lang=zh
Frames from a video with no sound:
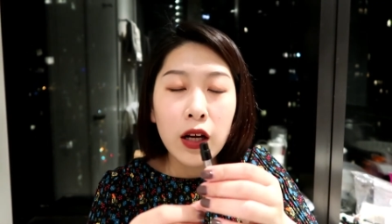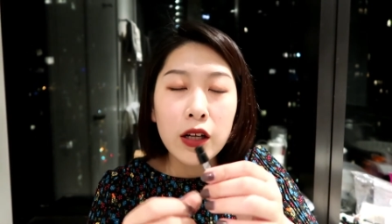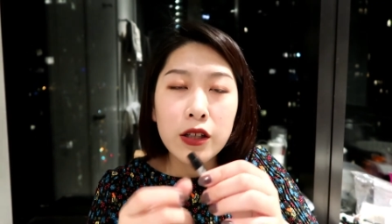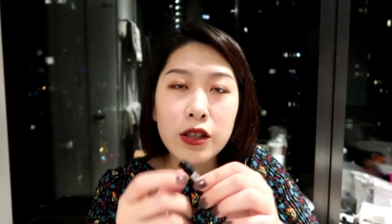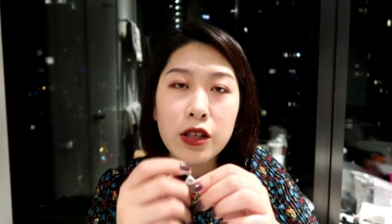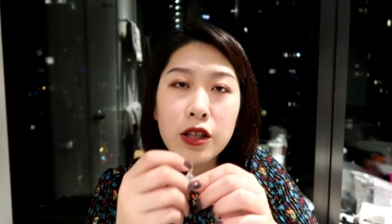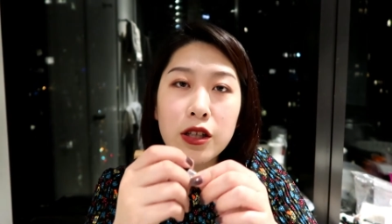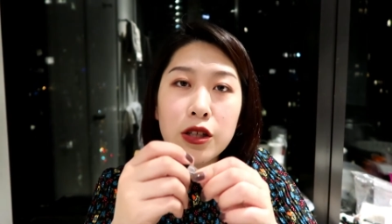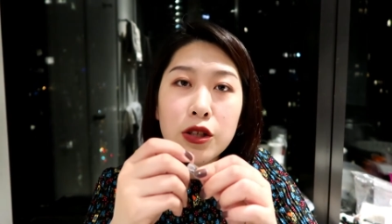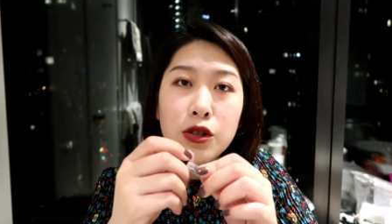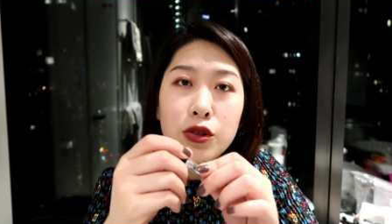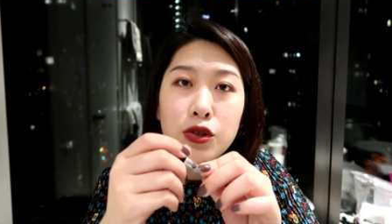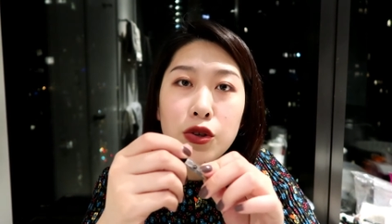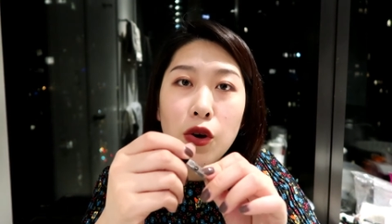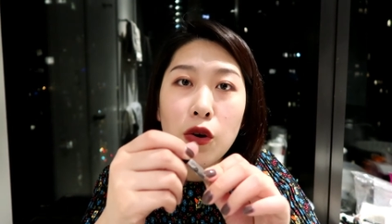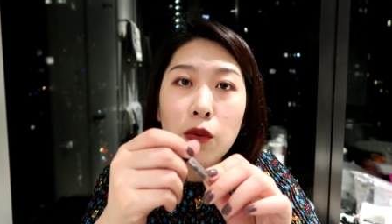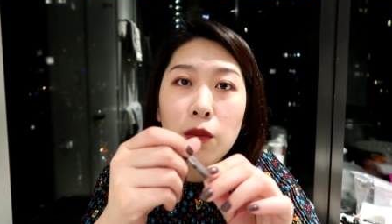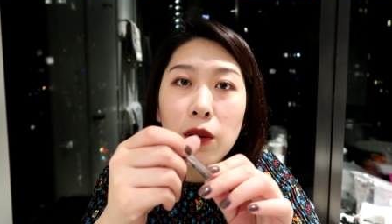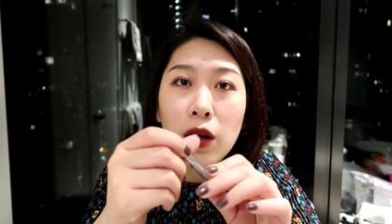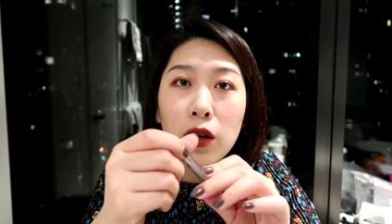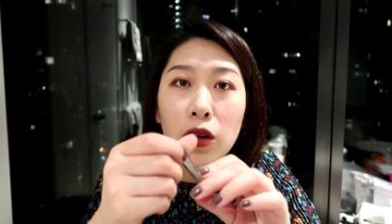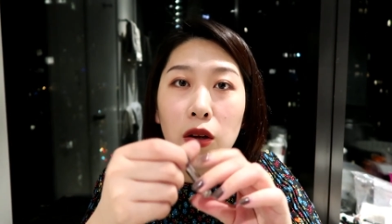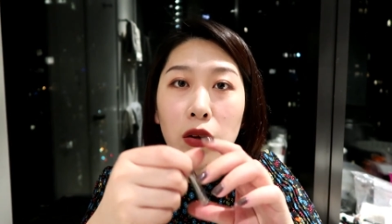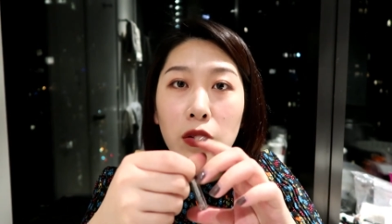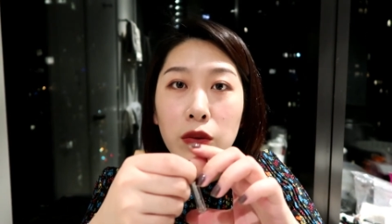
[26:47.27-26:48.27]
这是 Jo
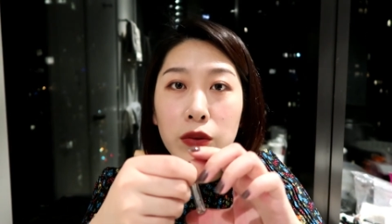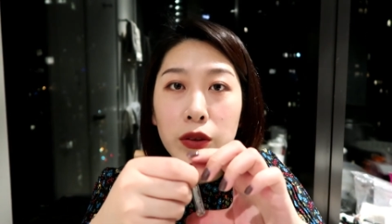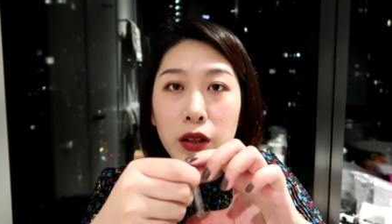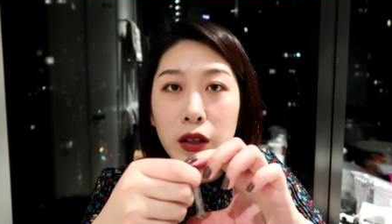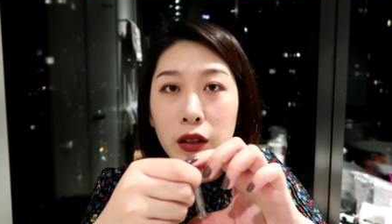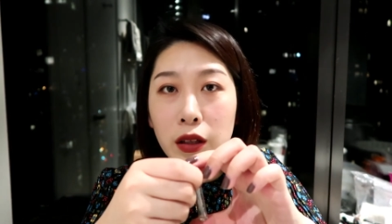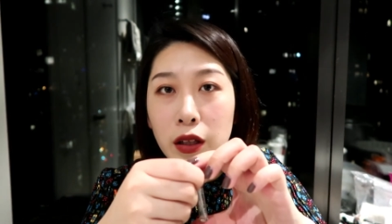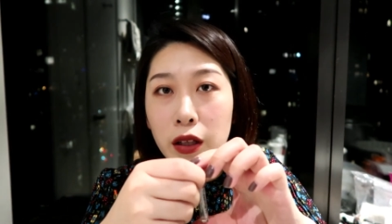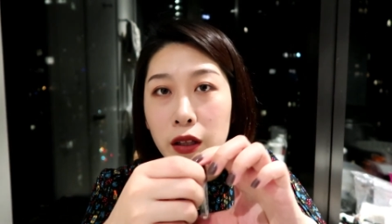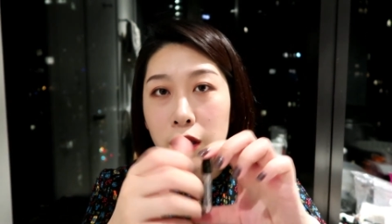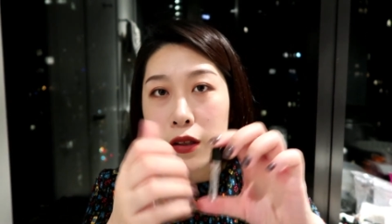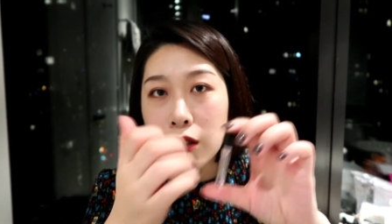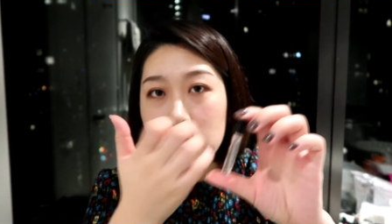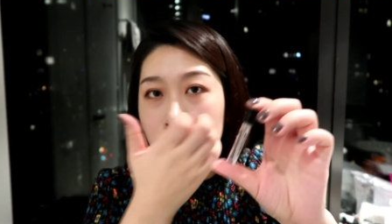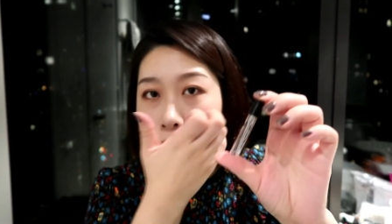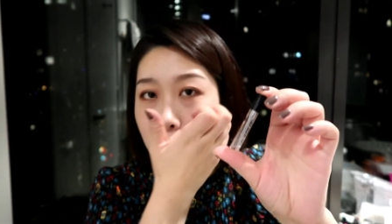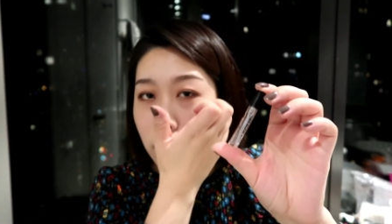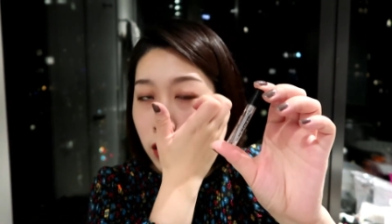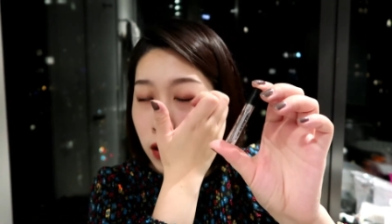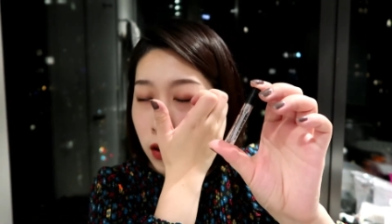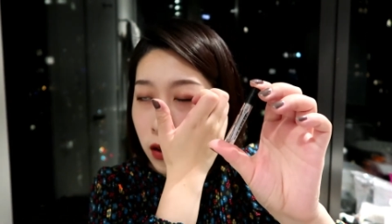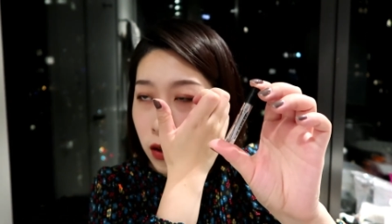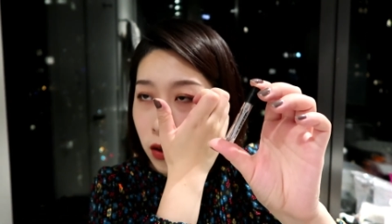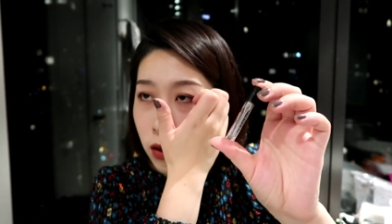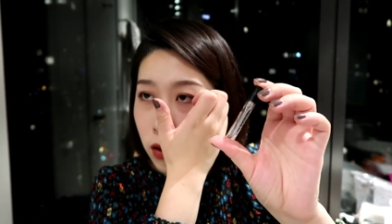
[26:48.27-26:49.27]
Malone 的那
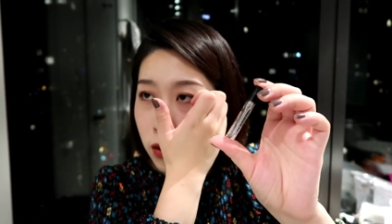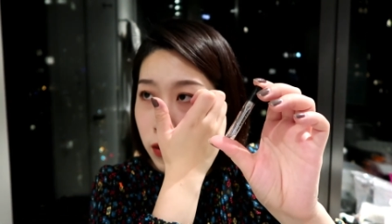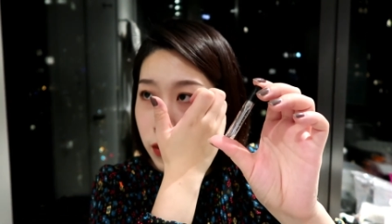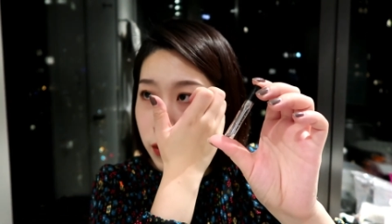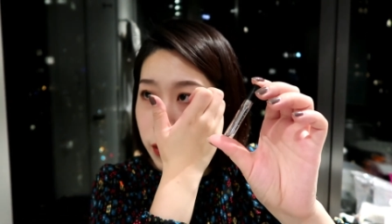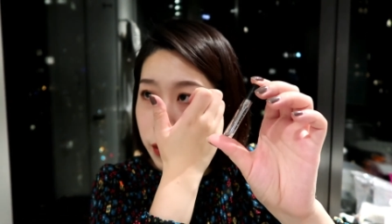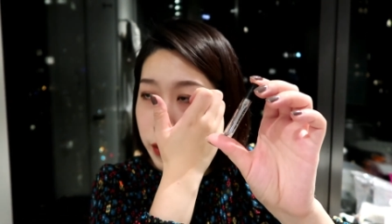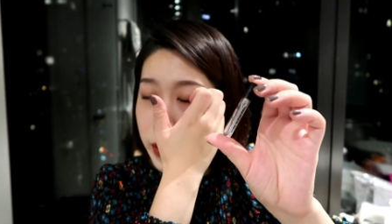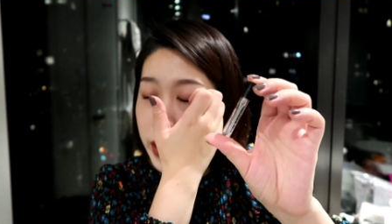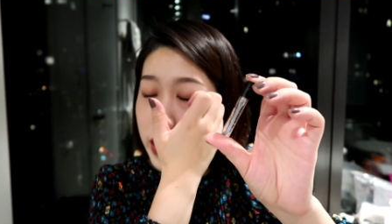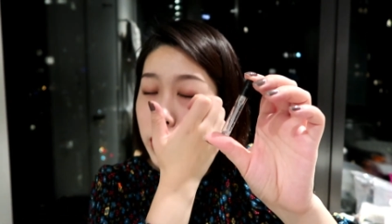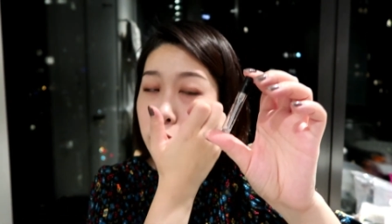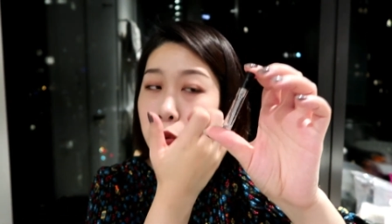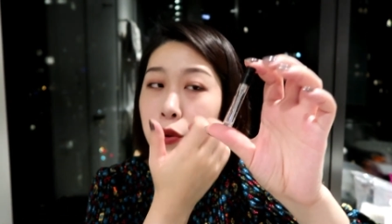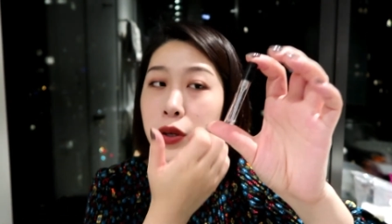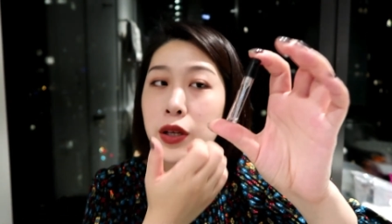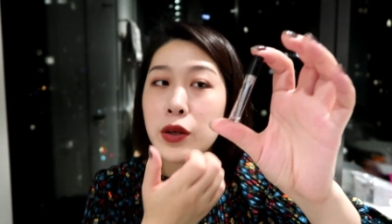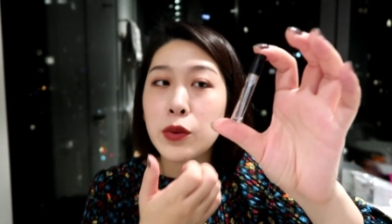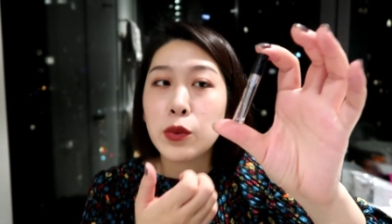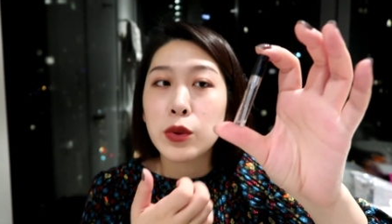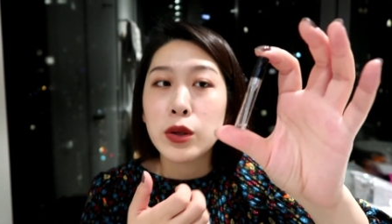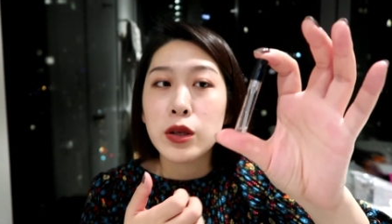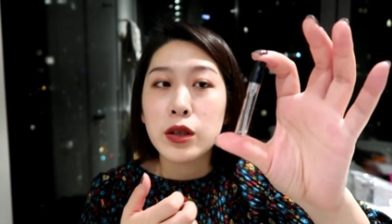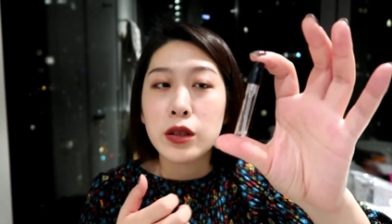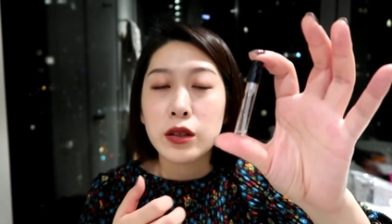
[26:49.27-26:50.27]
个玫
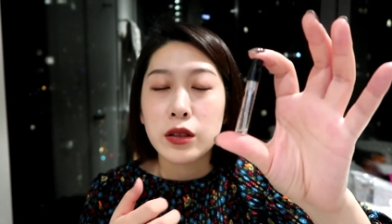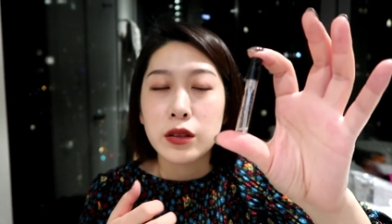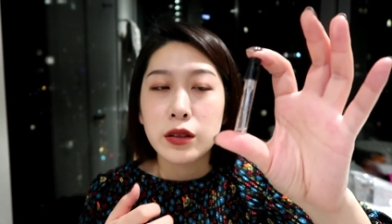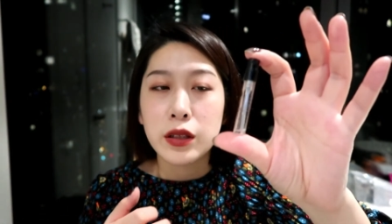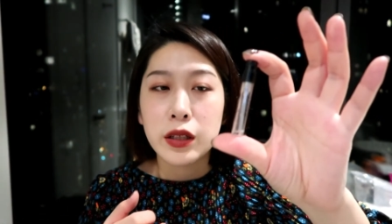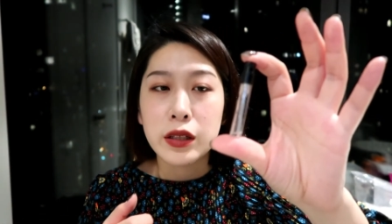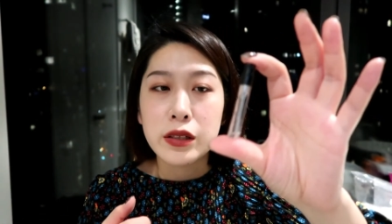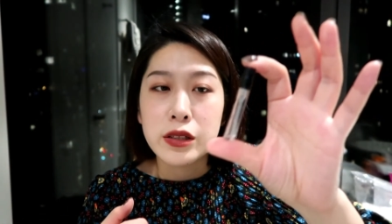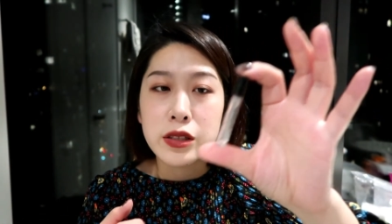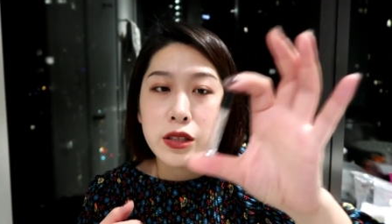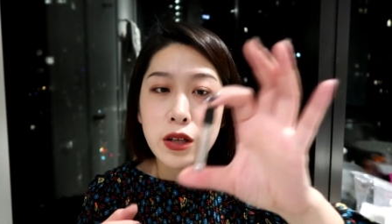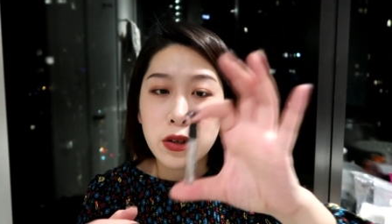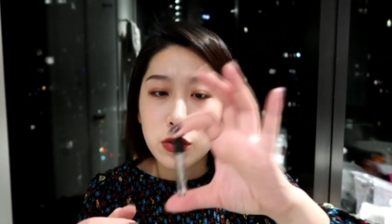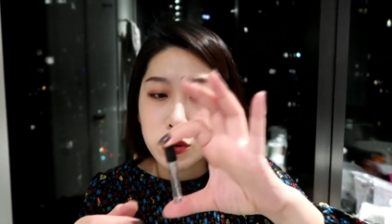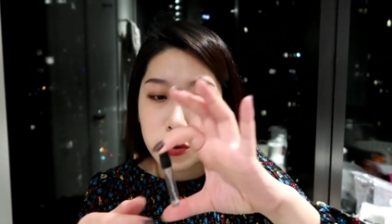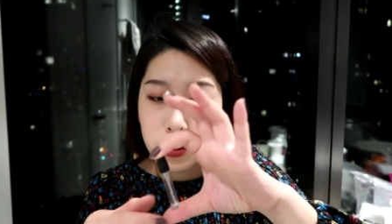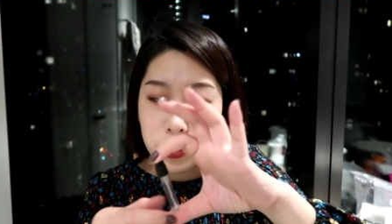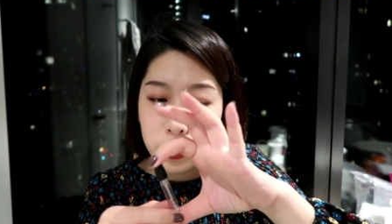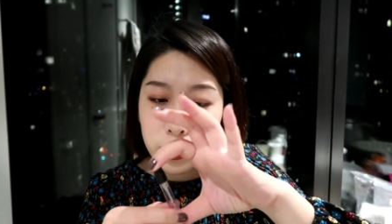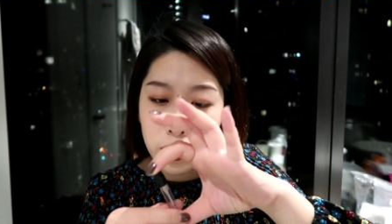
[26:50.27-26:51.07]
瑰味的那个香水，